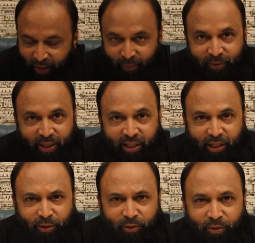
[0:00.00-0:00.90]
आप देख
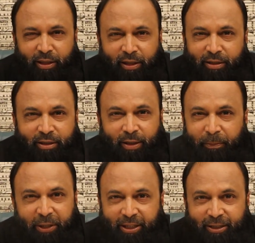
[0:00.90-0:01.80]
रहे हो इतना
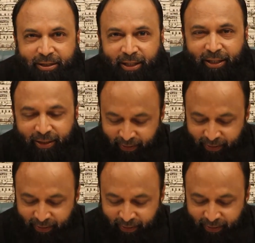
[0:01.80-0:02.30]
ज़बरदस्त है